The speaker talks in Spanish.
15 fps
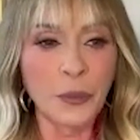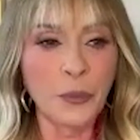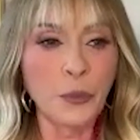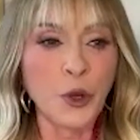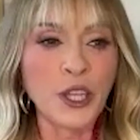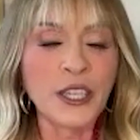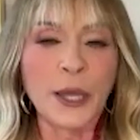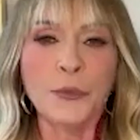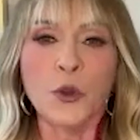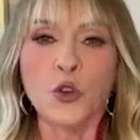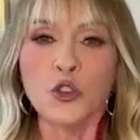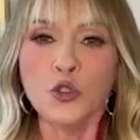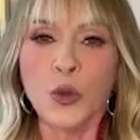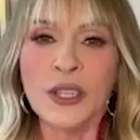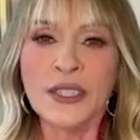por ejemplo,
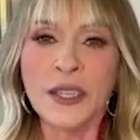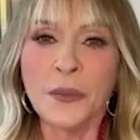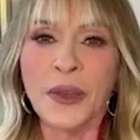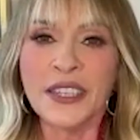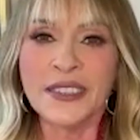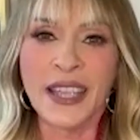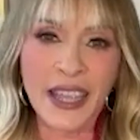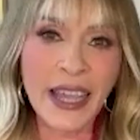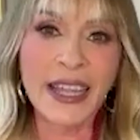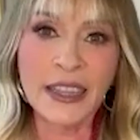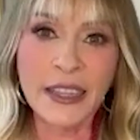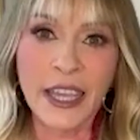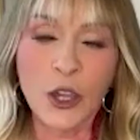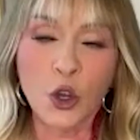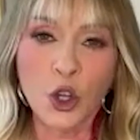con Joan Sebastián
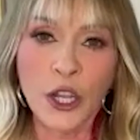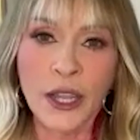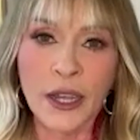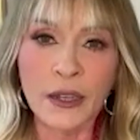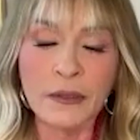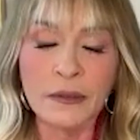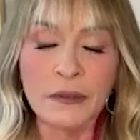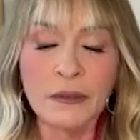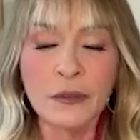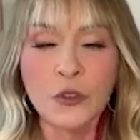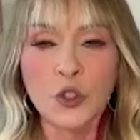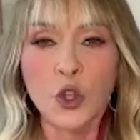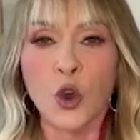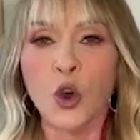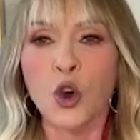canté con él.
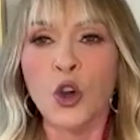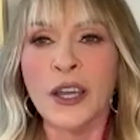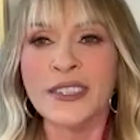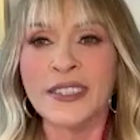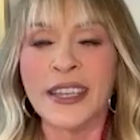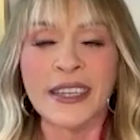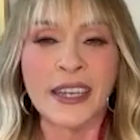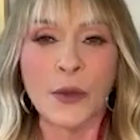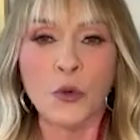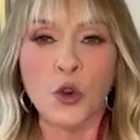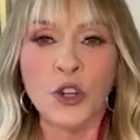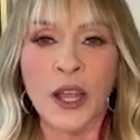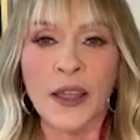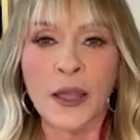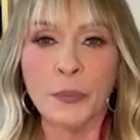No que se grabó
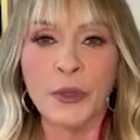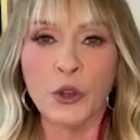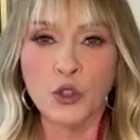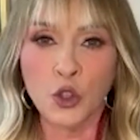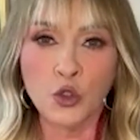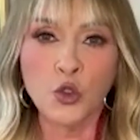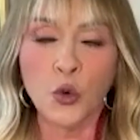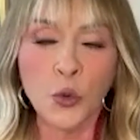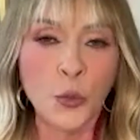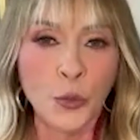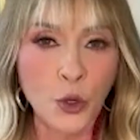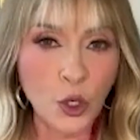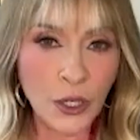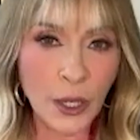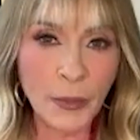nada, pero yo tuve un
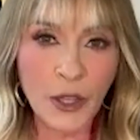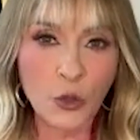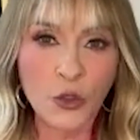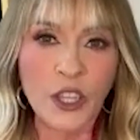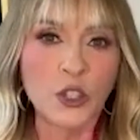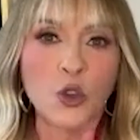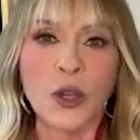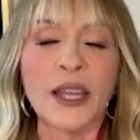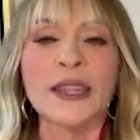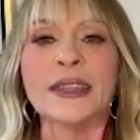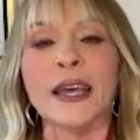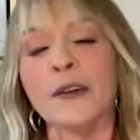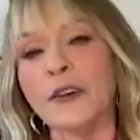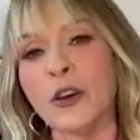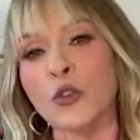programa donde yo
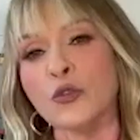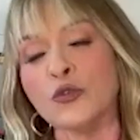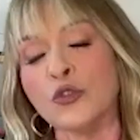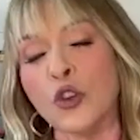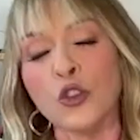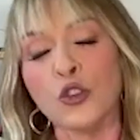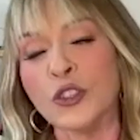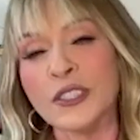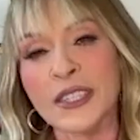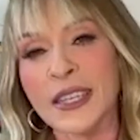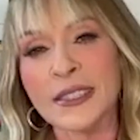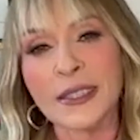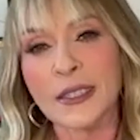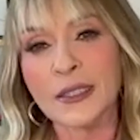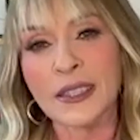cantaba con todas
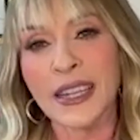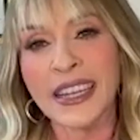estas